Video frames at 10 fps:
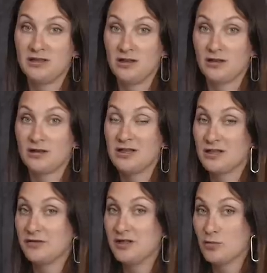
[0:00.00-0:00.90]
сделан не
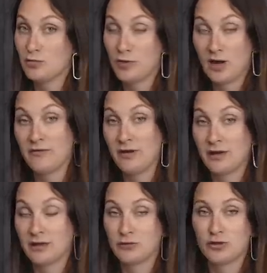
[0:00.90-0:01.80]
совсем
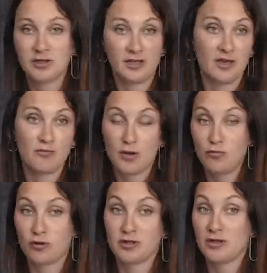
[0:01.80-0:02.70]
правильно с точки зрения
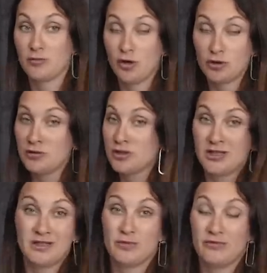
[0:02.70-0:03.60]
пропорции отображен,
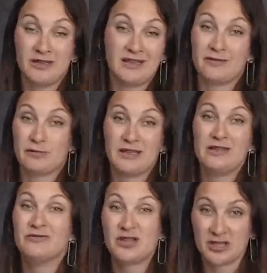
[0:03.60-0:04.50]
часто бывает это вот
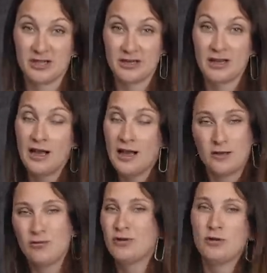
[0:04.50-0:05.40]
не вычислить.
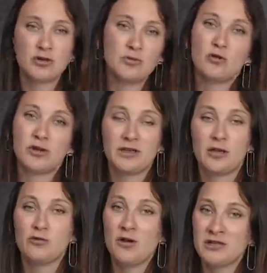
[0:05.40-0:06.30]
Ну и очень много
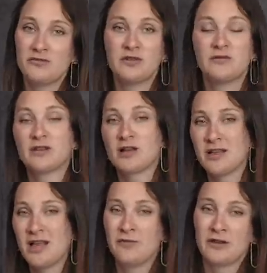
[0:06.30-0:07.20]
таких нюансов в виде
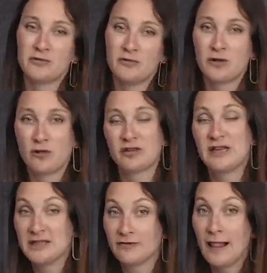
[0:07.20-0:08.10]
вент-каналов одного, второго,
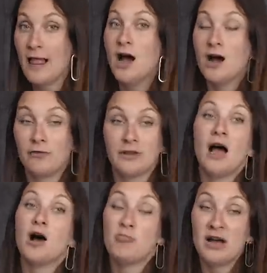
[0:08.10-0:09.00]
третьего. Вот.
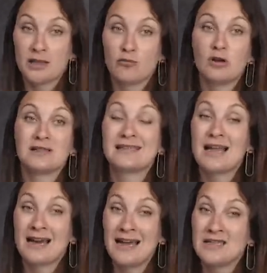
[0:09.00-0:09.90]
Поэтому
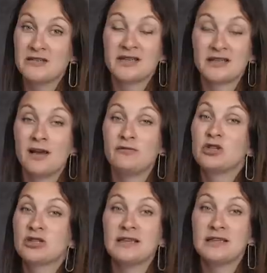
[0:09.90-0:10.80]
старайтесь всегда
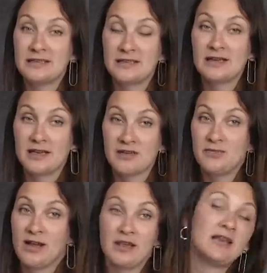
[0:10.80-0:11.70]
вычислить истинные
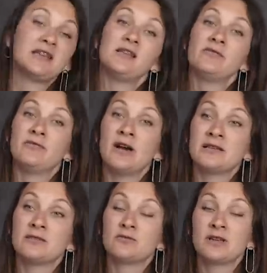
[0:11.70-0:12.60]
размеры. Если у
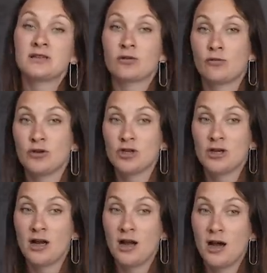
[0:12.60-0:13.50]
вас у
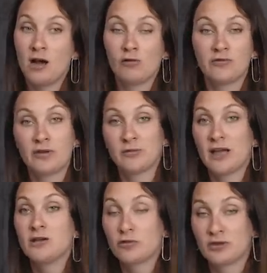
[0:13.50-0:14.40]
застройщика, он вам
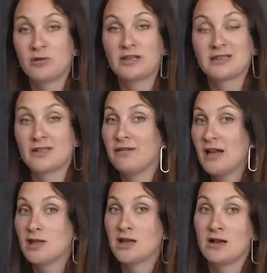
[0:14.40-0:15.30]
дает,
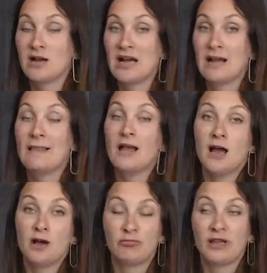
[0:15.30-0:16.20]
предоставляет э,
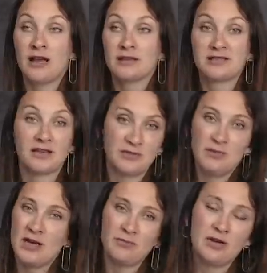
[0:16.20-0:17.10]
планы с
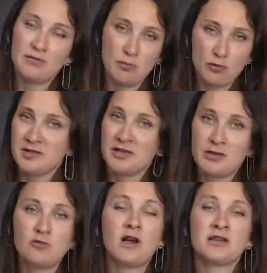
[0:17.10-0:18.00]
размерами, либо просто
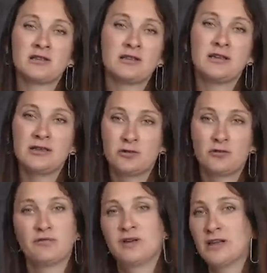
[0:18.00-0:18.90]
они указаны
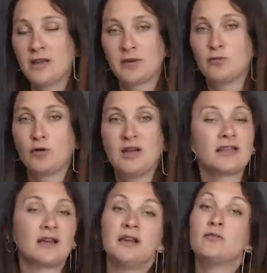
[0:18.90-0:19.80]
где-то в рекламных
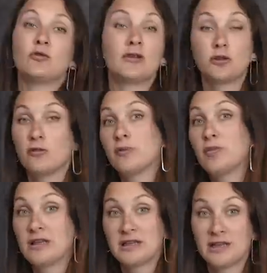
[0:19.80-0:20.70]
буклетах, либо он готов их
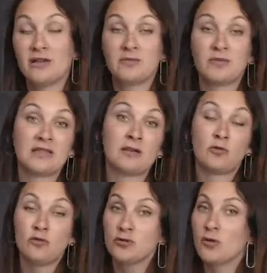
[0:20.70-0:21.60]
предоставить по
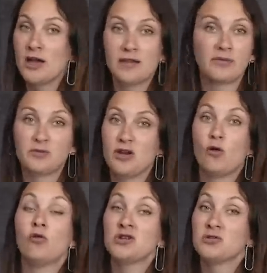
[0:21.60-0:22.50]
запросу, это
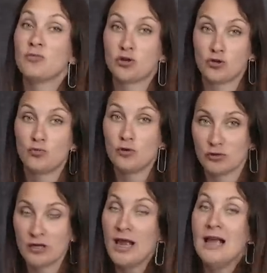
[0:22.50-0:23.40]
вообще очень большой
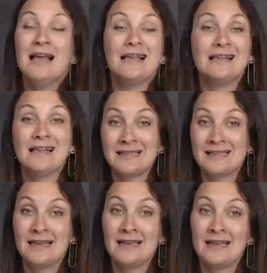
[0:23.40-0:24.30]
плюс.
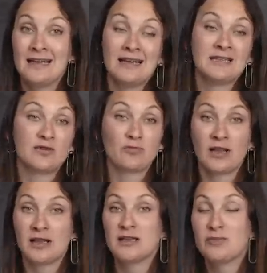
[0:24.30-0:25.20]
Если эти
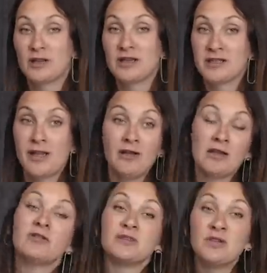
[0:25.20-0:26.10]
планы не предоставлены,
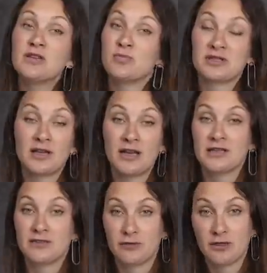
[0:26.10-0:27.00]
визуальный, возьмите,
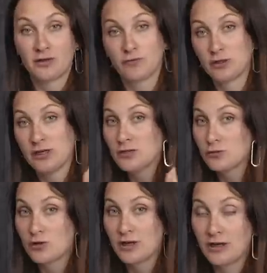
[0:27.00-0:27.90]
постарайтесь вот этот вот
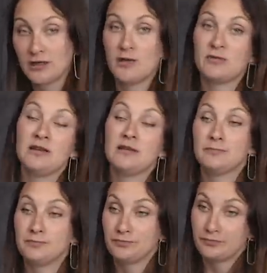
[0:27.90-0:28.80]
рисунок рекламный
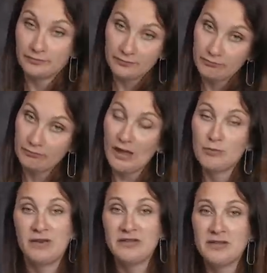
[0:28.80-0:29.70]

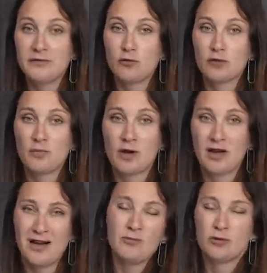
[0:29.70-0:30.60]
перевести в какую-то
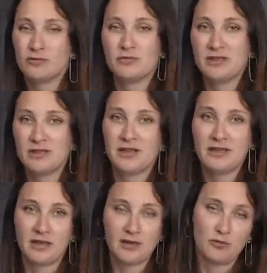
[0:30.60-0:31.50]
программу, ну, мы
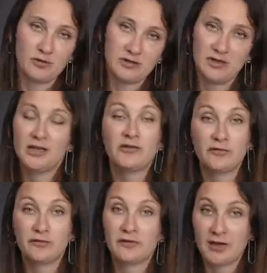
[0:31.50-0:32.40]
дизайнеры это просто
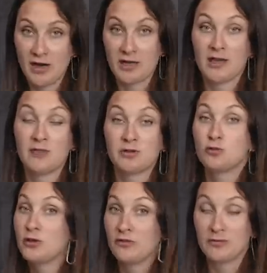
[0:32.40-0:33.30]
закидываем в автокат и
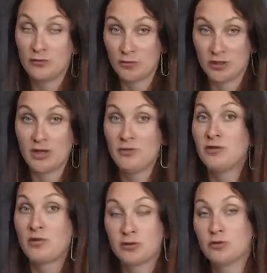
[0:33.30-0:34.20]
обстукиваем, ну,
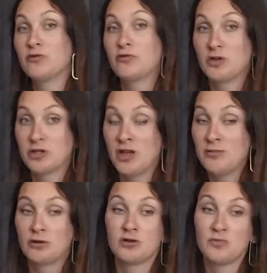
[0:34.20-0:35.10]
масштабируем, обстукиваем
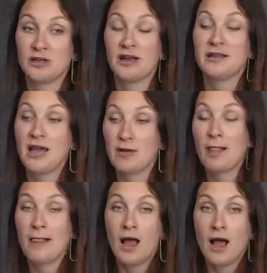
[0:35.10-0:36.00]
масштабе, то есть подгоняем